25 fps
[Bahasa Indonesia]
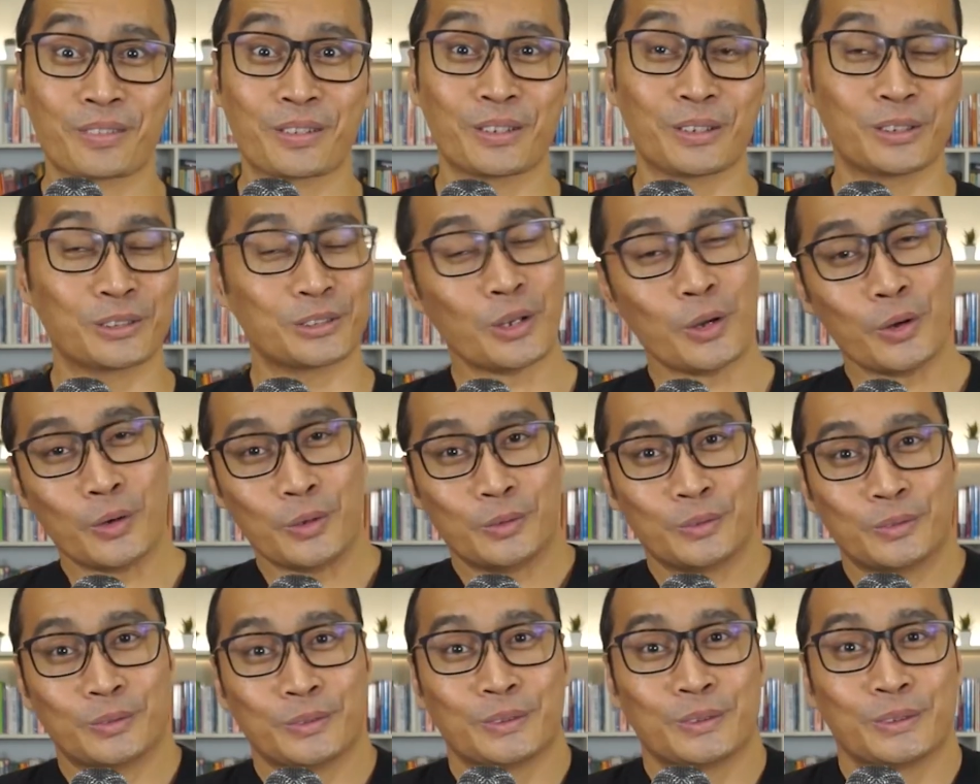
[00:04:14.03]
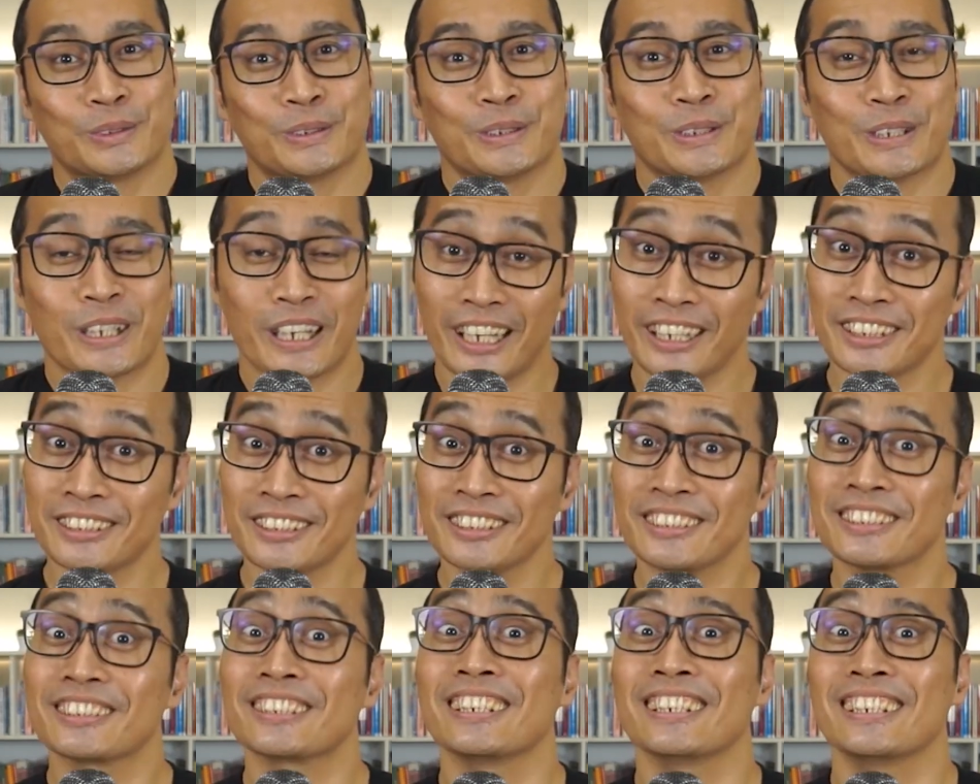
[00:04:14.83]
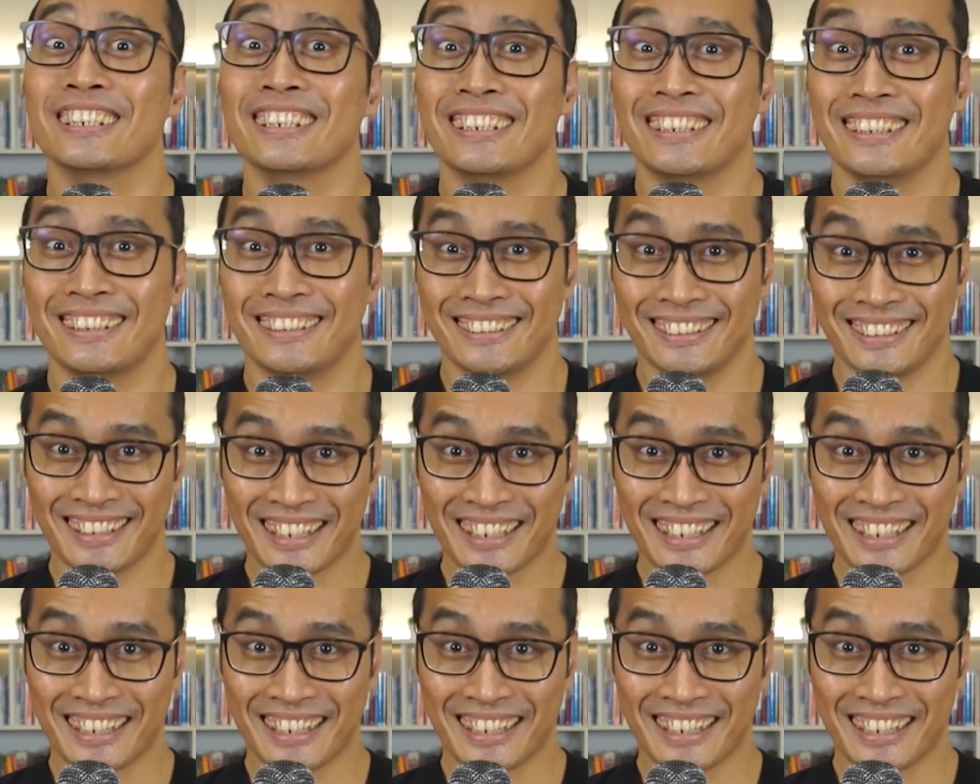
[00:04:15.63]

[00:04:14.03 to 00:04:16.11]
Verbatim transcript: So, lessons learned.